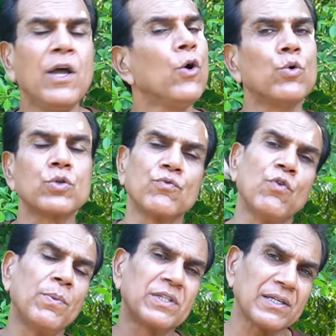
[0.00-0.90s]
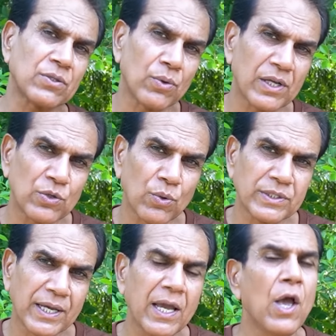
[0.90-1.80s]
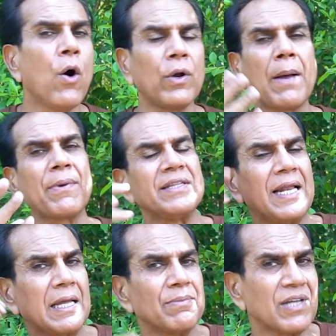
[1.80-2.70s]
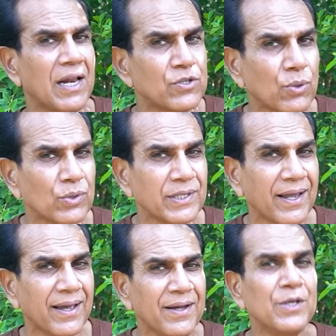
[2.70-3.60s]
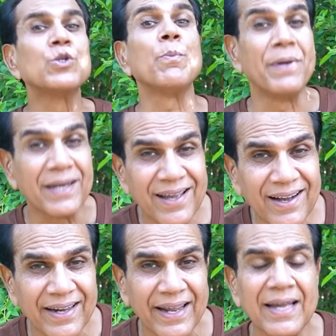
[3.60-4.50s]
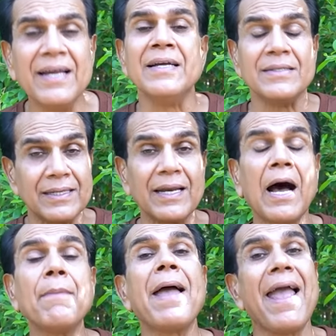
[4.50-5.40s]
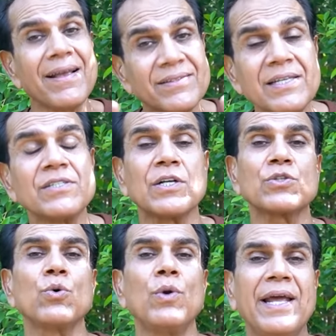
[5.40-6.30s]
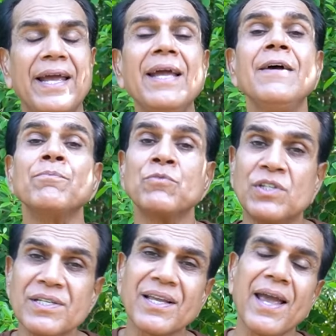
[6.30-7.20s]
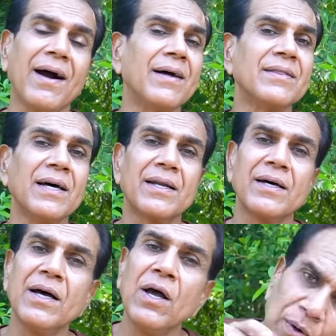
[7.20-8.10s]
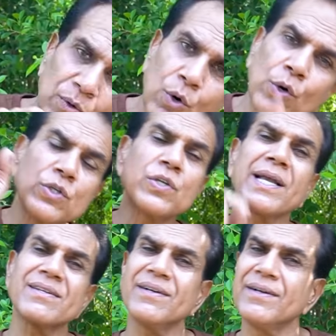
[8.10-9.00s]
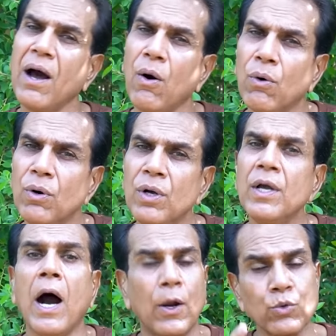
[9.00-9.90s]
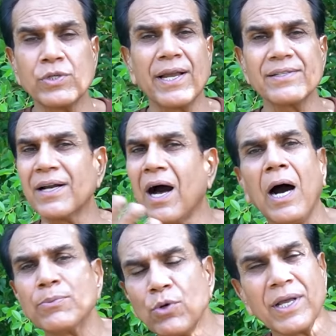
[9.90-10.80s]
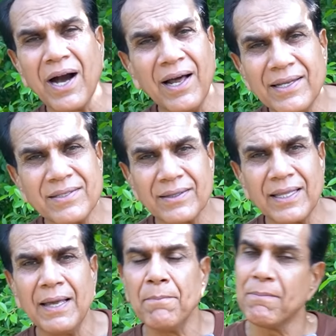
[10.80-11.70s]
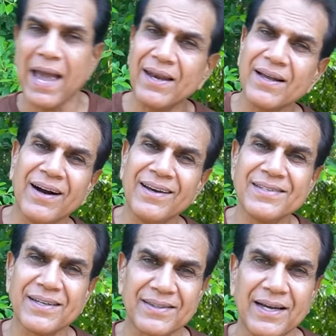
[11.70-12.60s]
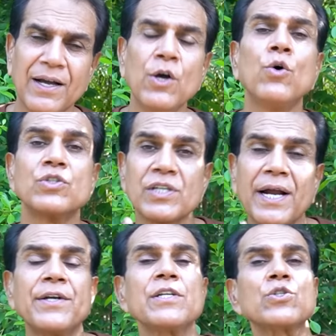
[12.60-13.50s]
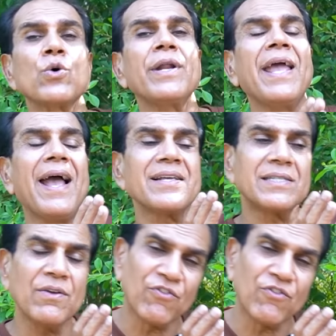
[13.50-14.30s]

है उस वो मुतासर होना शुरू हो जाएगी और आपके दिल के मसाइल शुरू हो जाएंगे तो फिर क्या करें जनाब ऐसी सरसों लें जिसके अंदर अरूसिक एसिड ना हो अरूसिक एसिड आप तो निकाल नहीं सकते मैं निकाल नहीं सकता साइंटिस्टों ने ऐसी